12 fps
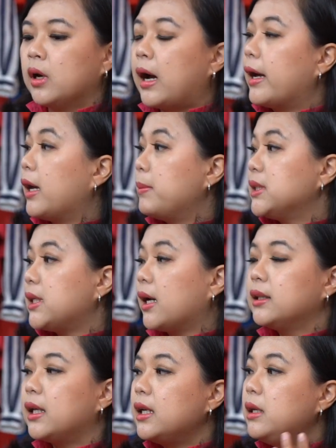kayak
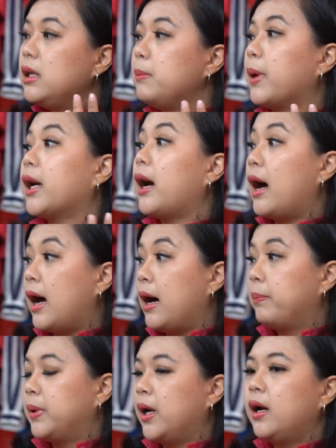misalkan tadi nih make
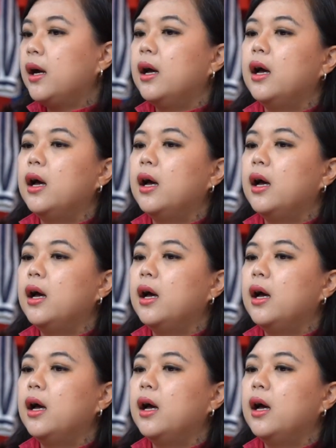up ya